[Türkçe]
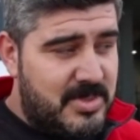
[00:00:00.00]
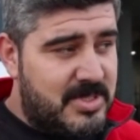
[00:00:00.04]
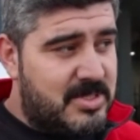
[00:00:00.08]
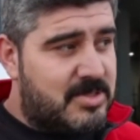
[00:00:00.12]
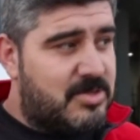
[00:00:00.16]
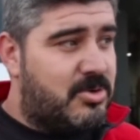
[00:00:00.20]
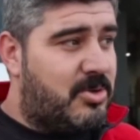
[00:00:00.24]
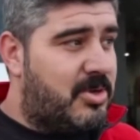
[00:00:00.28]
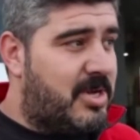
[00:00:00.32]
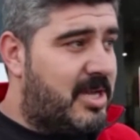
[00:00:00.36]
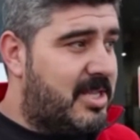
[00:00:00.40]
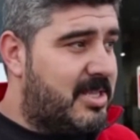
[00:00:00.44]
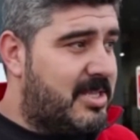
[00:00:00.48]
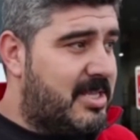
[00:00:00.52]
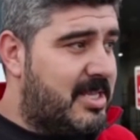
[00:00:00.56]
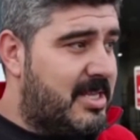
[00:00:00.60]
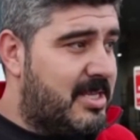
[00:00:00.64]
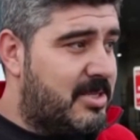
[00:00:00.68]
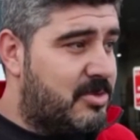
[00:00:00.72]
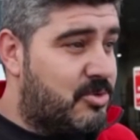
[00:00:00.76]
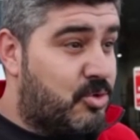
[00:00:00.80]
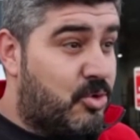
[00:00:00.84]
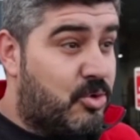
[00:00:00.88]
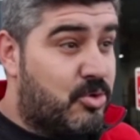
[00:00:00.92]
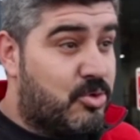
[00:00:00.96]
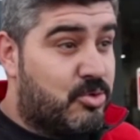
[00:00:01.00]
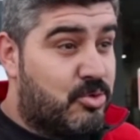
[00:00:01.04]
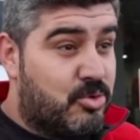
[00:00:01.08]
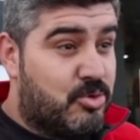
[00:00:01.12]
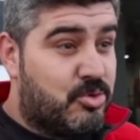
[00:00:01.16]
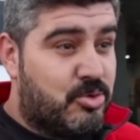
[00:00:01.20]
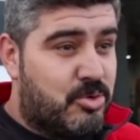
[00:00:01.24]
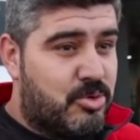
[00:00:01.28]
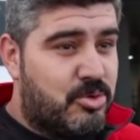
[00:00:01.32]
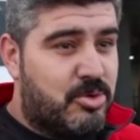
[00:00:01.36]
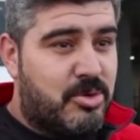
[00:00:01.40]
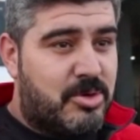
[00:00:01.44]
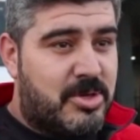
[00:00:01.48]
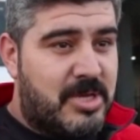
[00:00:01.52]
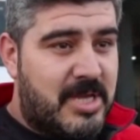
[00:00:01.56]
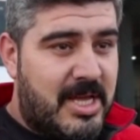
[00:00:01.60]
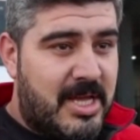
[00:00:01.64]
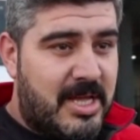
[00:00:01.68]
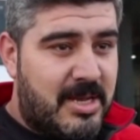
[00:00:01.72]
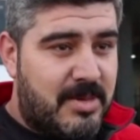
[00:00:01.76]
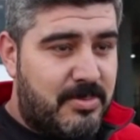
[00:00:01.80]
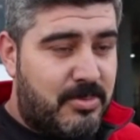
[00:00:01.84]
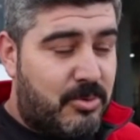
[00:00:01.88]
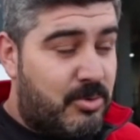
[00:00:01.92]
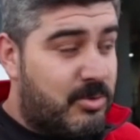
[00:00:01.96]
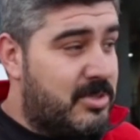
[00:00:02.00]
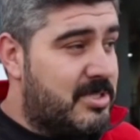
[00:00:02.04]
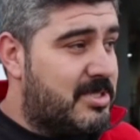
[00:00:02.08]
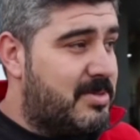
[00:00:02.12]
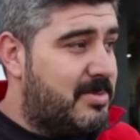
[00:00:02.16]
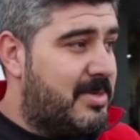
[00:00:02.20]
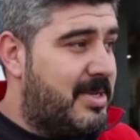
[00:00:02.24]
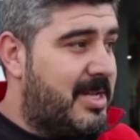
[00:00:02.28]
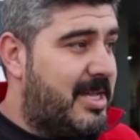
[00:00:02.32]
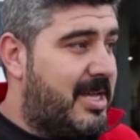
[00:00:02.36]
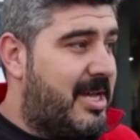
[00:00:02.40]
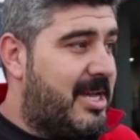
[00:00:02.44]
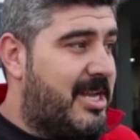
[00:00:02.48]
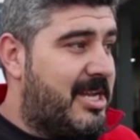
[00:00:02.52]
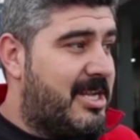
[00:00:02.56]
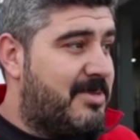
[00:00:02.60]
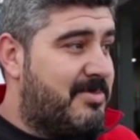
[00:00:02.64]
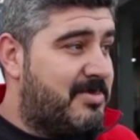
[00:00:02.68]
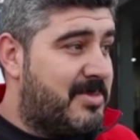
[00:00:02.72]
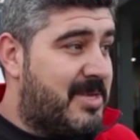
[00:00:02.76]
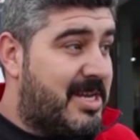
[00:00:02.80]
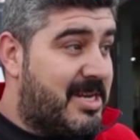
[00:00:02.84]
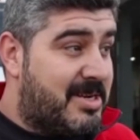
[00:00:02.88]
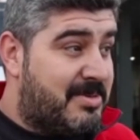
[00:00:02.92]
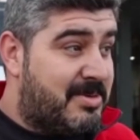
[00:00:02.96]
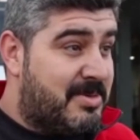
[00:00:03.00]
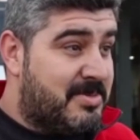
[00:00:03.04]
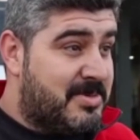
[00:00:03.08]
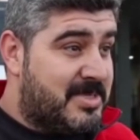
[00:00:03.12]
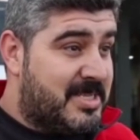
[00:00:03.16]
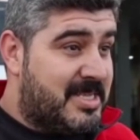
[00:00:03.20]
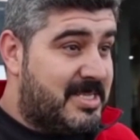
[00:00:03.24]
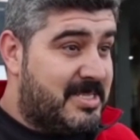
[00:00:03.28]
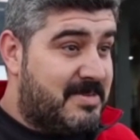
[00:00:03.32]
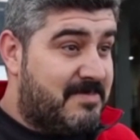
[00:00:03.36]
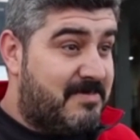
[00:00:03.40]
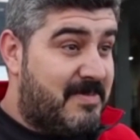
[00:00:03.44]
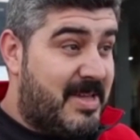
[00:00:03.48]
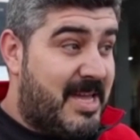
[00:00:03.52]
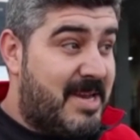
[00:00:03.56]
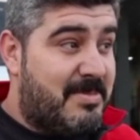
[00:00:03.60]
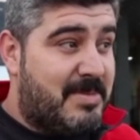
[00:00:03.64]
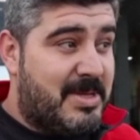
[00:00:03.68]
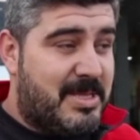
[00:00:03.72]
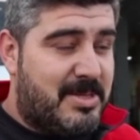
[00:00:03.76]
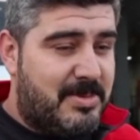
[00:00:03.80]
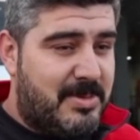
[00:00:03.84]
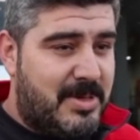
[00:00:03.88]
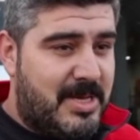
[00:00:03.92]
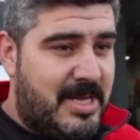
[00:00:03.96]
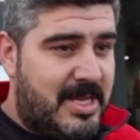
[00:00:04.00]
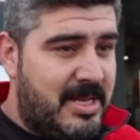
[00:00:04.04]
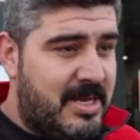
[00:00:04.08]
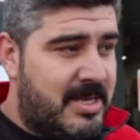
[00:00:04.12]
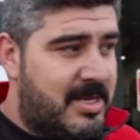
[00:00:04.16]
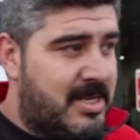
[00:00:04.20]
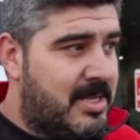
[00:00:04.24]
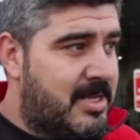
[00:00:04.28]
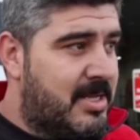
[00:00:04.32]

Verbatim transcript: Biz son anda zor durdurduk yani. Polisi bile ara, aramamıza izin vermedi bir an.